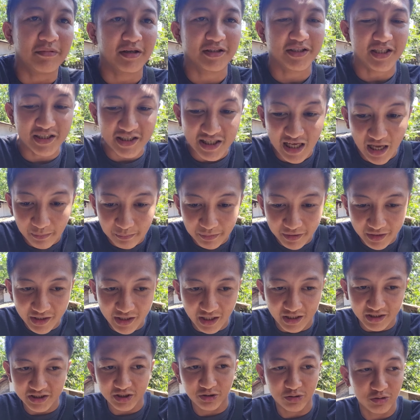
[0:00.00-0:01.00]
magsasummer
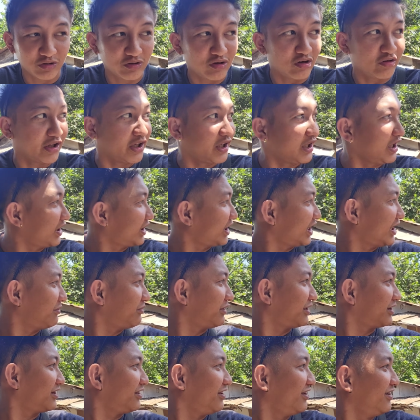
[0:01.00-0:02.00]
na. Siguro kikita
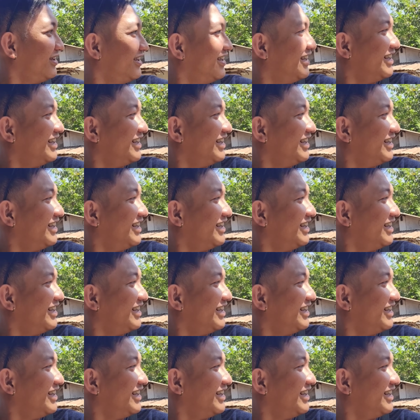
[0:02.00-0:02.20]
naman to.